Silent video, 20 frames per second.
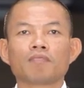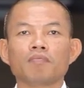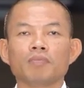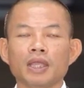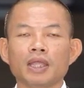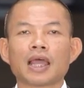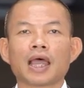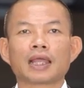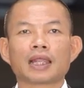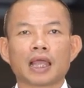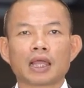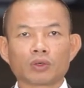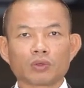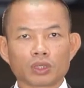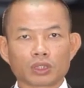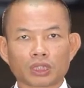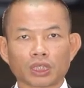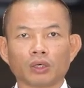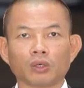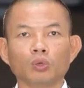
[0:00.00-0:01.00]
BNI Hà
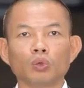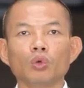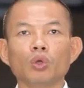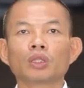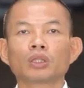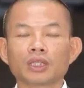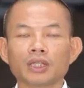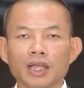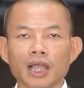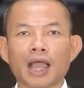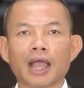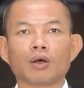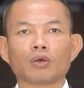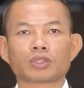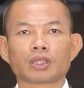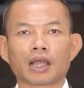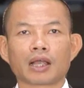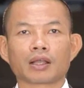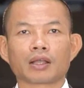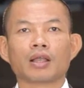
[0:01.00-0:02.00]
Nội 6 luôn tự hào
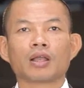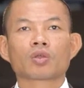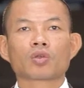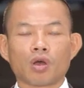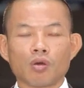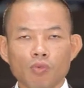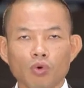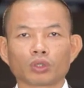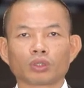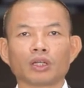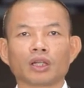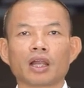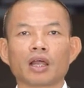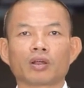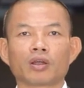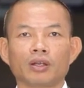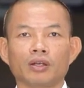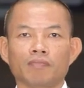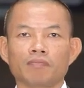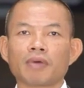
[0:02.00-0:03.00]
rằng có một
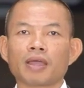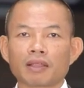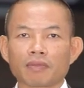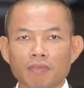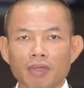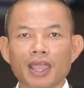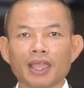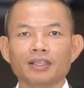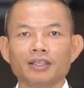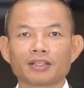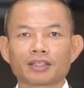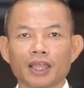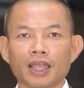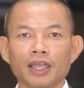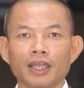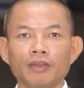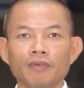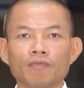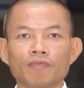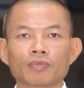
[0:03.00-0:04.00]
Dragon mạnh mẽ như
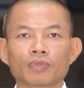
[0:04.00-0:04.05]
thế.